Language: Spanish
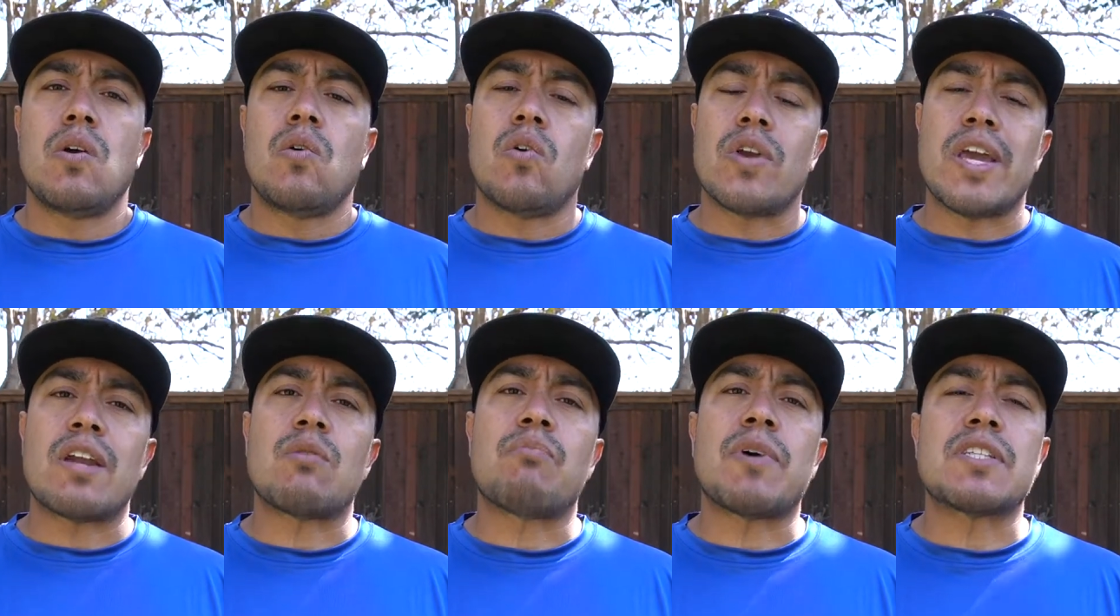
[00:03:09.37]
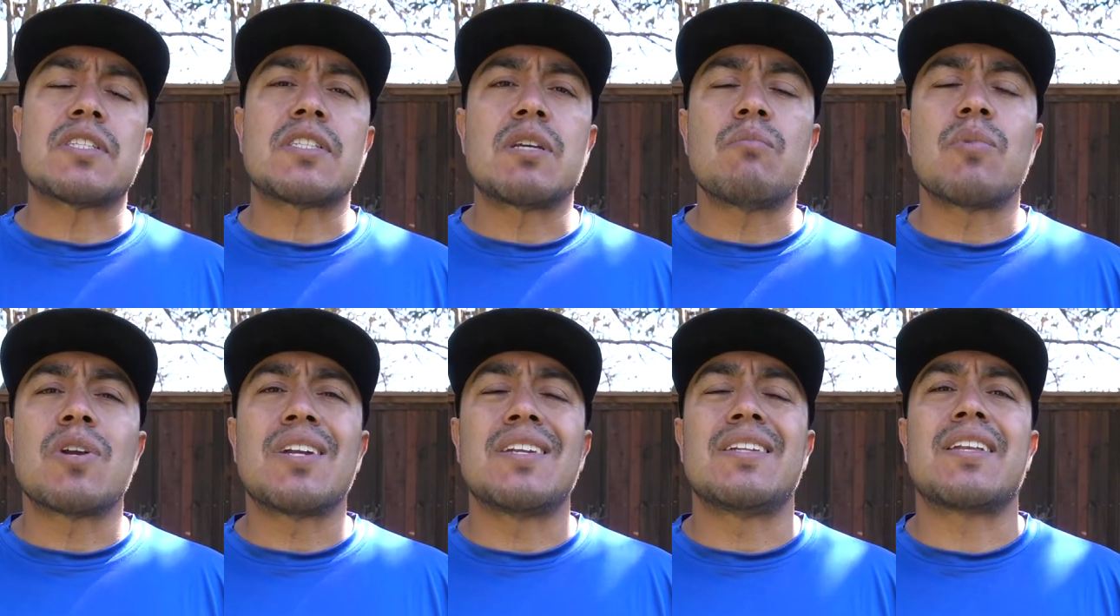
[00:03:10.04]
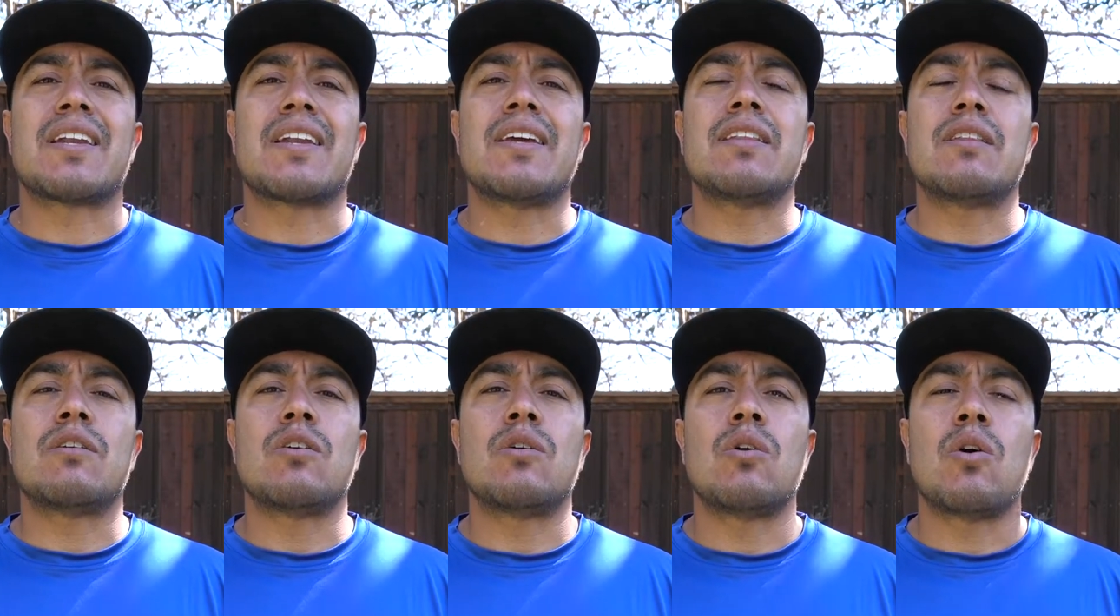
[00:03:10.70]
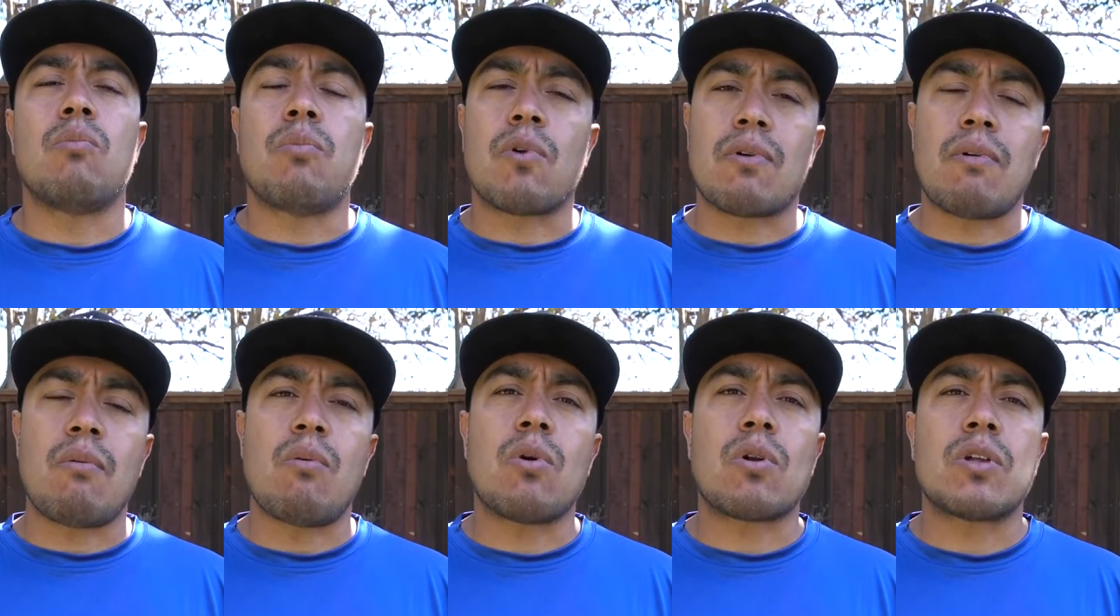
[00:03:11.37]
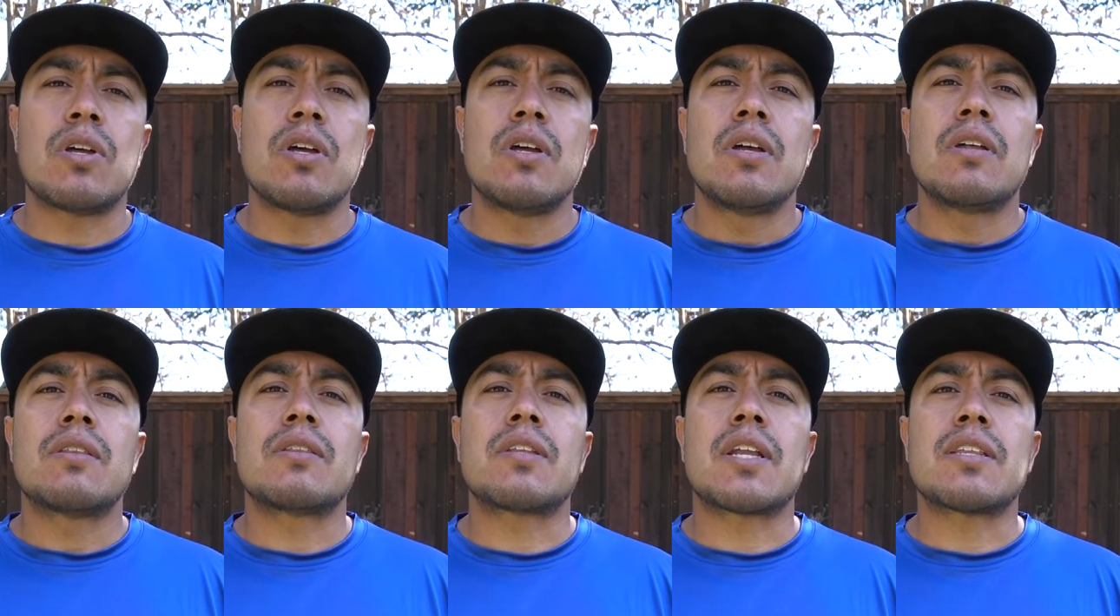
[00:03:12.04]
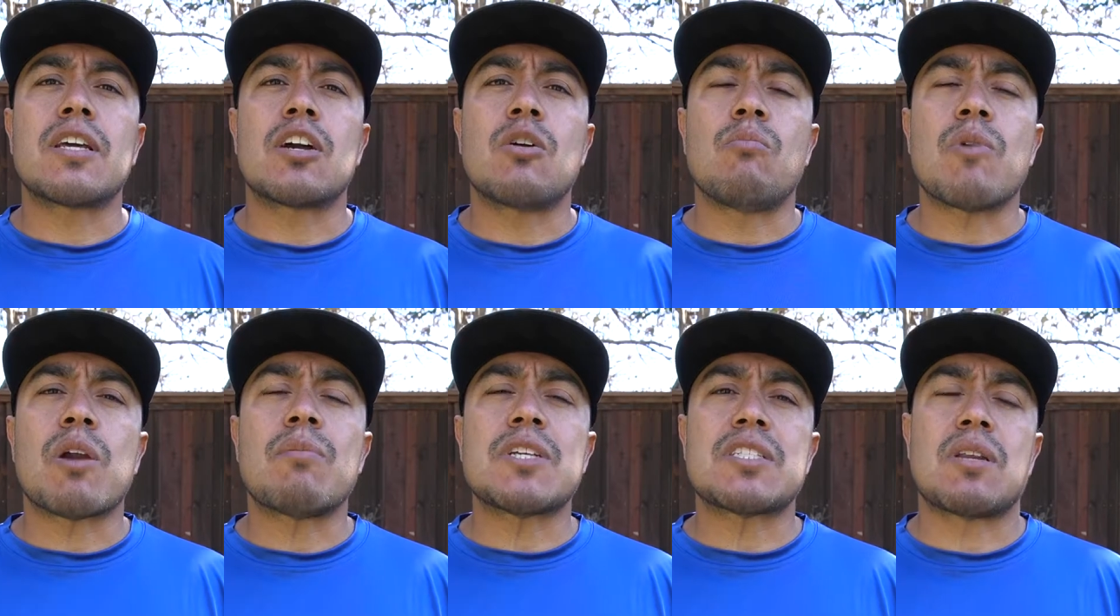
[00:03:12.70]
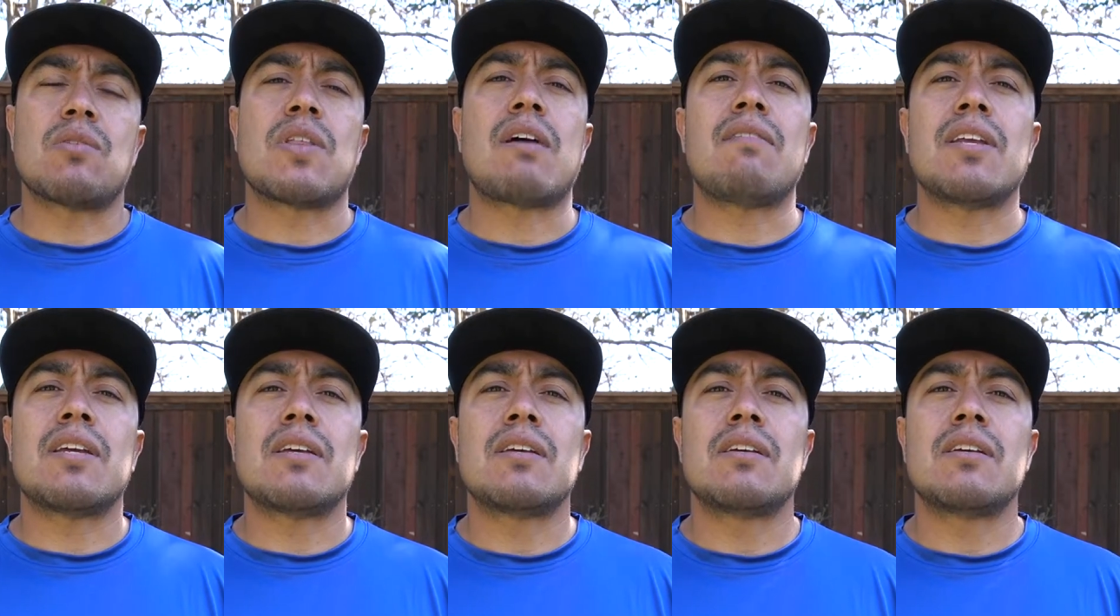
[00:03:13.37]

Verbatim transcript: o ya no pases tiempo en el internet, o por favor, trate de comer más saludable.